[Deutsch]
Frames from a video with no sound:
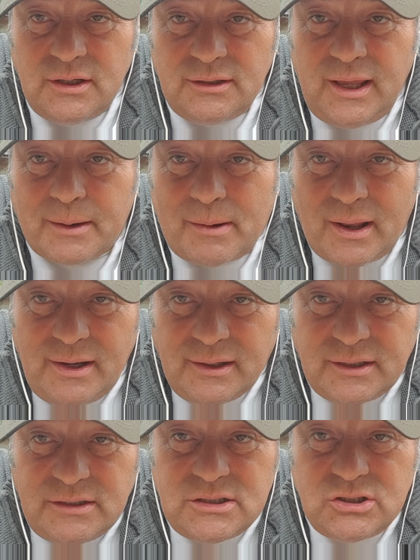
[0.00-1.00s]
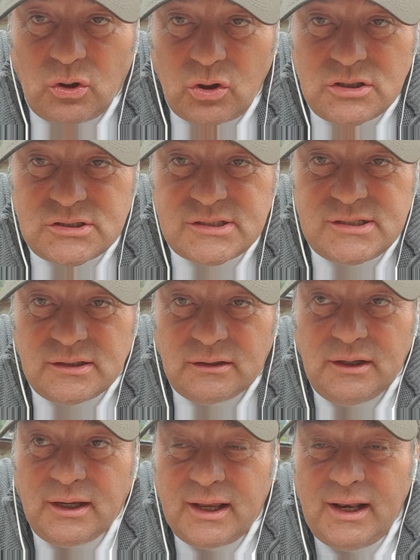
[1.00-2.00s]
Die haben alle richtig Holz hier
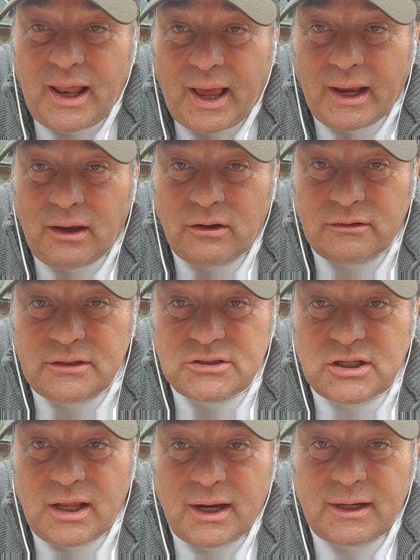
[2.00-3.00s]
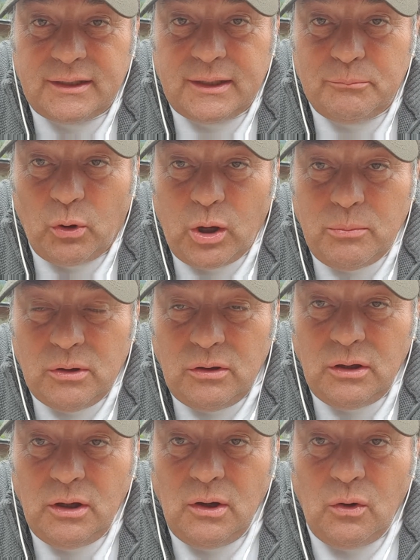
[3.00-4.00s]
gelagert, die schlagen hier die Bäume
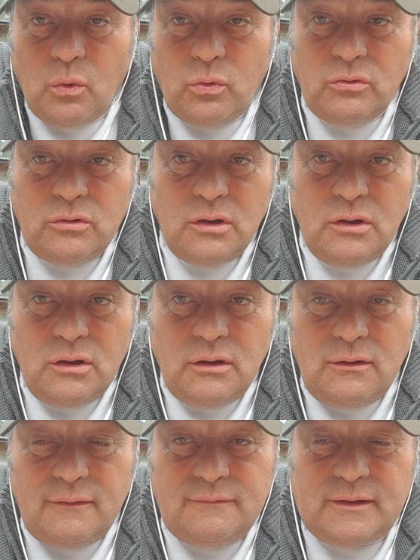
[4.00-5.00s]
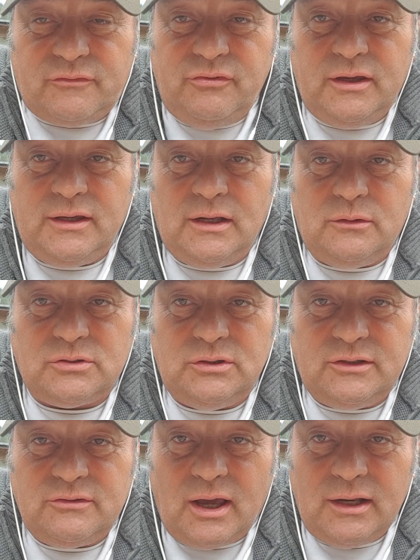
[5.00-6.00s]
und das wäre hier in
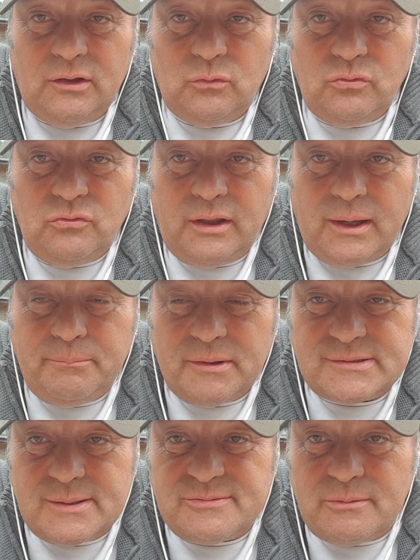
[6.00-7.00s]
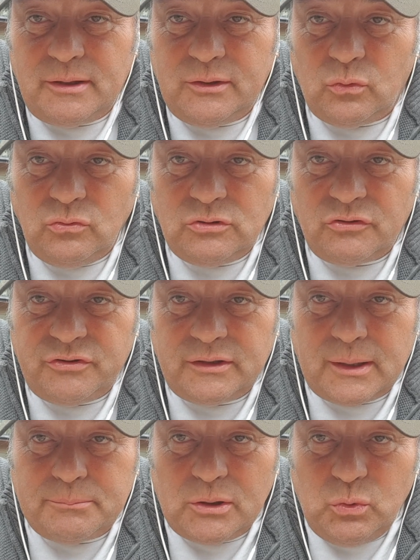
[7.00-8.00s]
Italien undenkbar, selbst wenn man hier
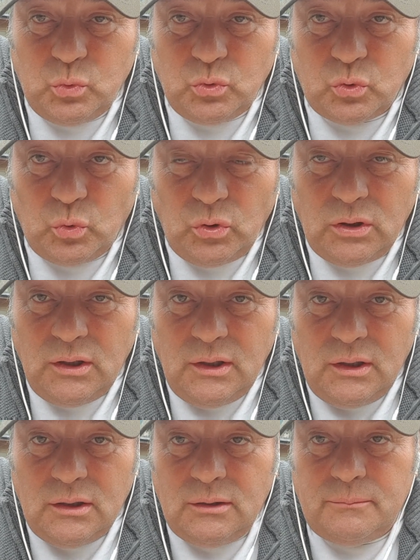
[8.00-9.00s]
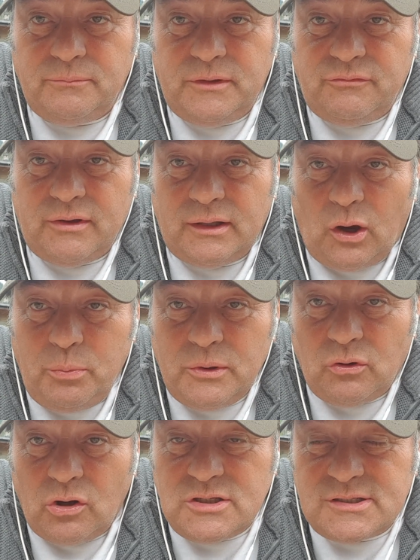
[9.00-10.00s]
runterfährt nach Belluno, äh, die werden auch
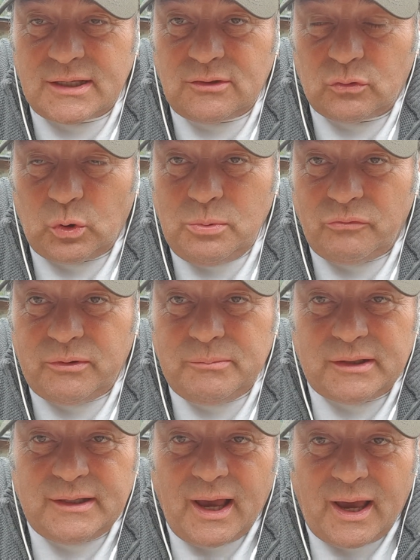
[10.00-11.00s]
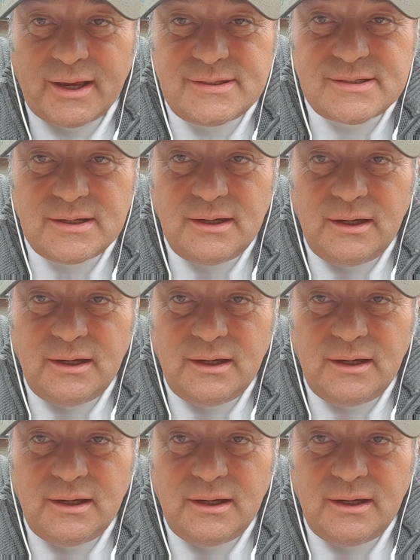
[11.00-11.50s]
mit Holz heizen oder überwiegend mit Gas,